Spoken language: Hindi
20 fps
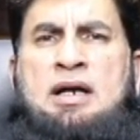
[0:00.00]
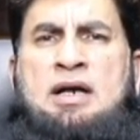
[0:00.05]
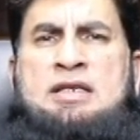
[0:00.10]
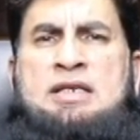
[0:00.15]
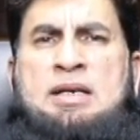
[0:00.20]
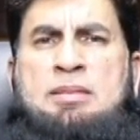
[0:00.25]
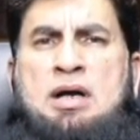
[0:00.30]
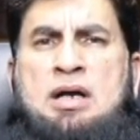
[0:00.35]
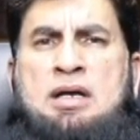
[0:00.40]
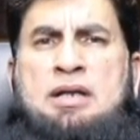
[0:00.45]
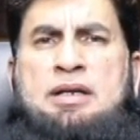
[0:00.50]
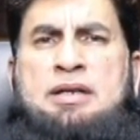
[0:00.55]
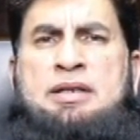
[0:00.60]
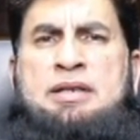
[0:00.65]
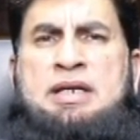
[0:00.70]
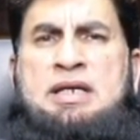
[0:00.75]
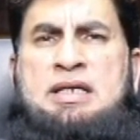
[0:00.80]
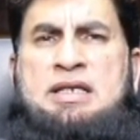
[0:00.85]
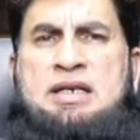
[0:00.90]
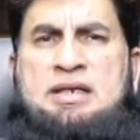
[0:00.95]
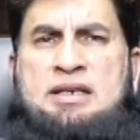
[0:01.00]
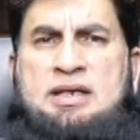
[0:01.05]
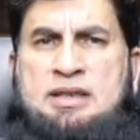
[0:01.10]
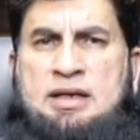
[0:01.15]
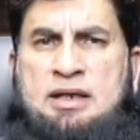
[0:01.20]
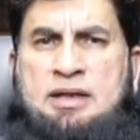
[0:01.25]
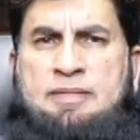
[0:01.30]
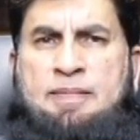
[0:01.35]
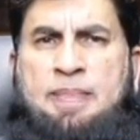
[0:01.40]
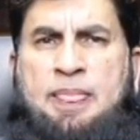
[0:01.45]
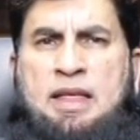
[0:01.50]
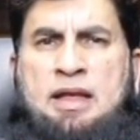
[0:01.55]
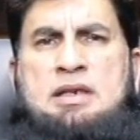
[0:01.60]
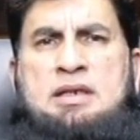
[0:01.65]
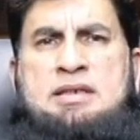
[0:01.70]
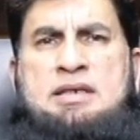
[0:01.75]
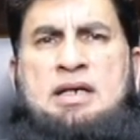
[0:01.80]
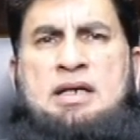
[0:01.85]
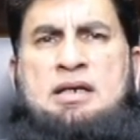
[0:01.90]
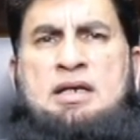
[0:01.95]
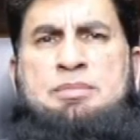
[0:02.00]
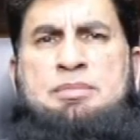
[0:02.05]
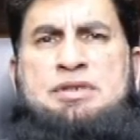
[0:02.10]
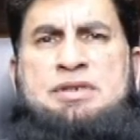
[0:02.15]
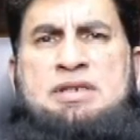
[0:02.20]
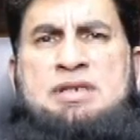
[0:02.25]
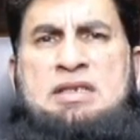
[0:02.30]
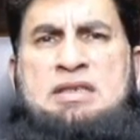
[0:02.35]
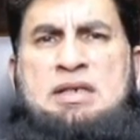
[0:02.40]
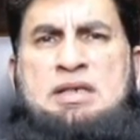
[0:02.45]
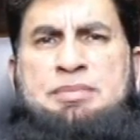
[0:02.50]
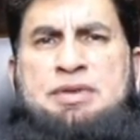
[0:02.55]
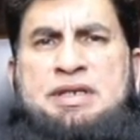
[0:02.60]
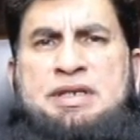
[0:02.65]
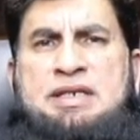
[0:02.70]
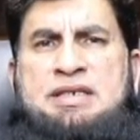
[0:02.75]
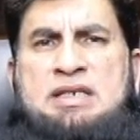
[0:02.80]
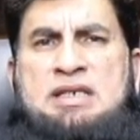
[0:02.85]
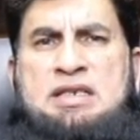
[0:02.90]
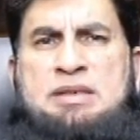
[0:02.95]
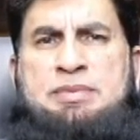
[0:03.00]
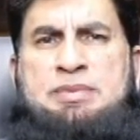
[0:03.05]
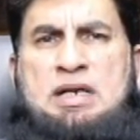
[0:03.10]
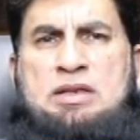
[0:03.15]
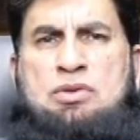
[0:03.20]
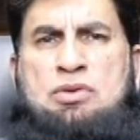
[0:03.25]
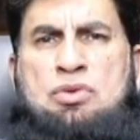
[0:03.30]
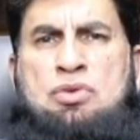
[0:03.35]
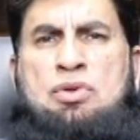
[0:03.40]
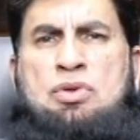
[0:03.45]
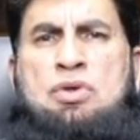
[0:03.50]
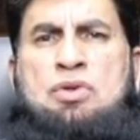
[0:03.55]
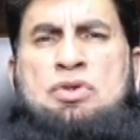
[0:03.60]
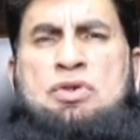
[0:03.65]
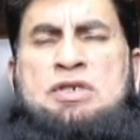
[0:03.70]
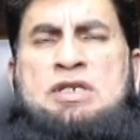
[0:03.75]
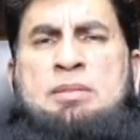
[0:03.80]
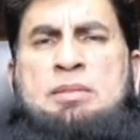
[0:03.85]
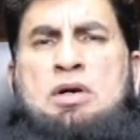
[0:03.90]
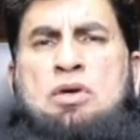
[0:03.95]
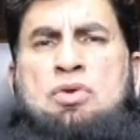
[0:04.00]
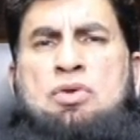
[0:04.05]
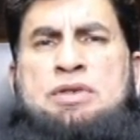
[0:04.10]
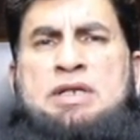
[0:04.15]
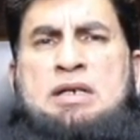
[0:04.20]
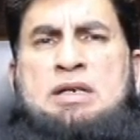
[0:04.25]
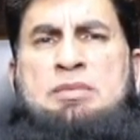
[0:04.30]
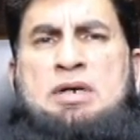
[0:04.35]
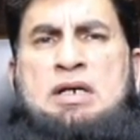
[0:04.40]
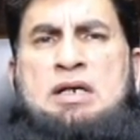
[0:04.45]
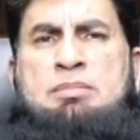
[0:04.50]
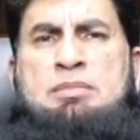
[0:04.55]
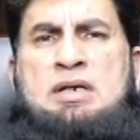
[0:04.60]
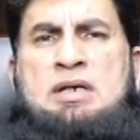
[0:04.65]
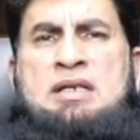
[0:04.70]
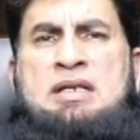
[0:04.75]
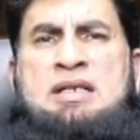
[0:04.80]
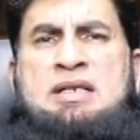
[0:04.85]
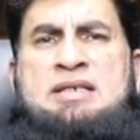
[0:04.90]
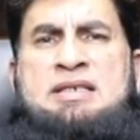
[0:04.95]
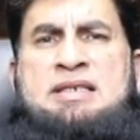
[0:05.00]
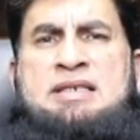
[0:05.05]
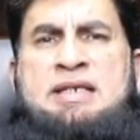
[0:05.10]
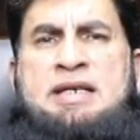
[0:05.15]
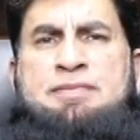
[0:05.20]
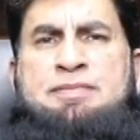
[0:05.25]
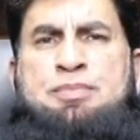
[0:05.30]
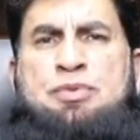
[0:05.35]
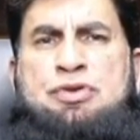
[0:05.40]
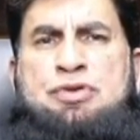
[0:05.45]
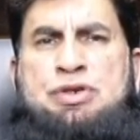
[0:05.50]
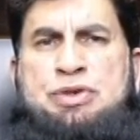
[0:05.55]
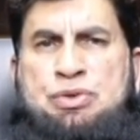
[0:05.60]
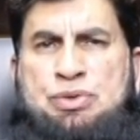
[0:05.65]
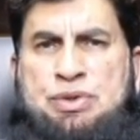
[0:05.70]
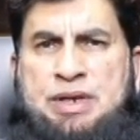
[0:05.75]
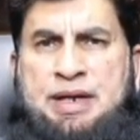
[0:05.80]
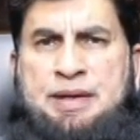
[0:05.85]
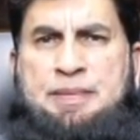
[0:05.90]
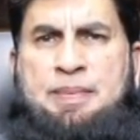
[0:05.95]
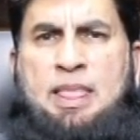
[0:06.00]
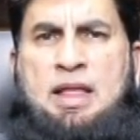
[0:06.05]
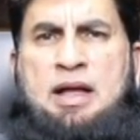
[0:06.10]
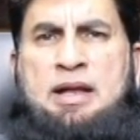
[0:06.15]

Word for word: हजामा नहीं किया जाता इसकी अगर मजीद कम्प्लिकेशन की बात करूँ तो हजामा खुद एक मुकम्मल सेफ प्रोसीड्यूर है